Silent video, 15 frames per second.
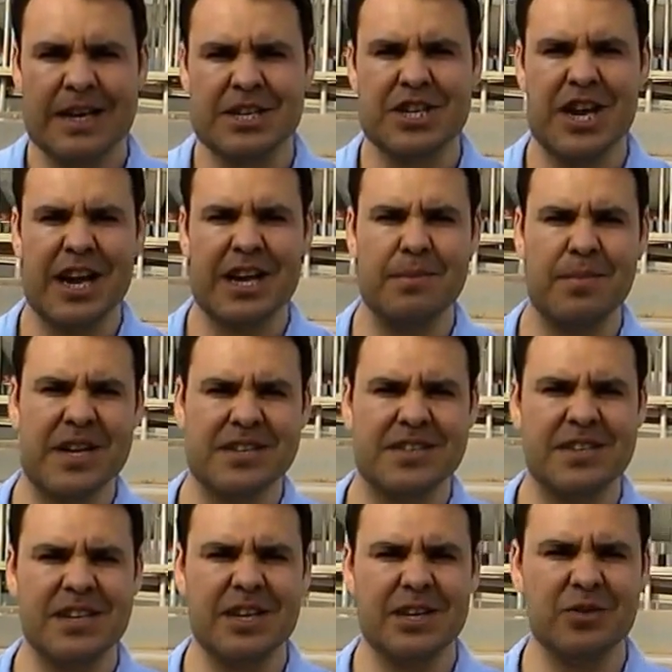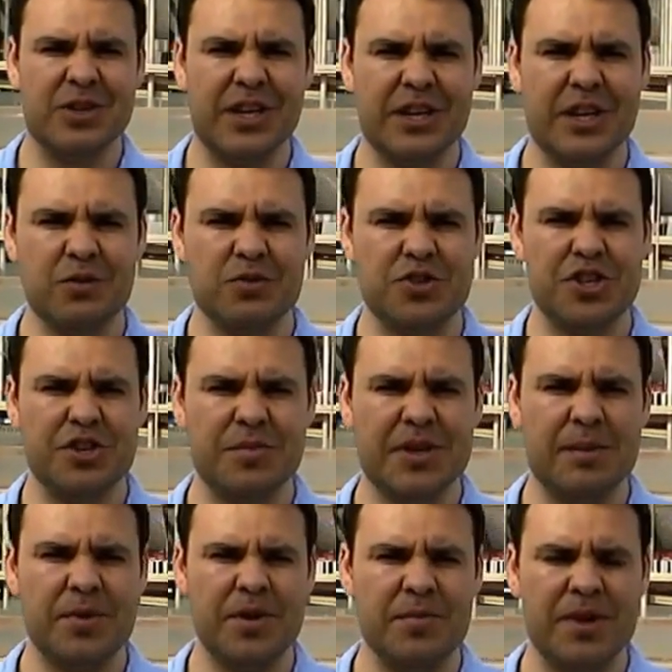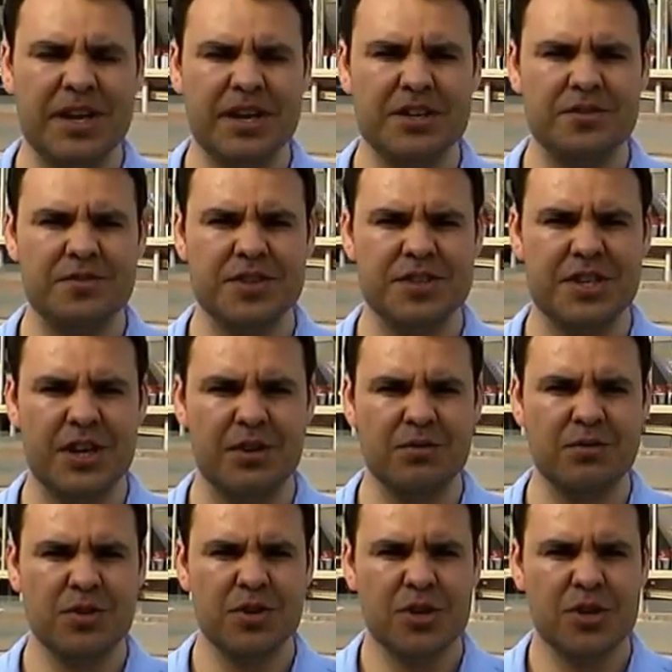já que Brasília não tem nenhum time na primeira divisão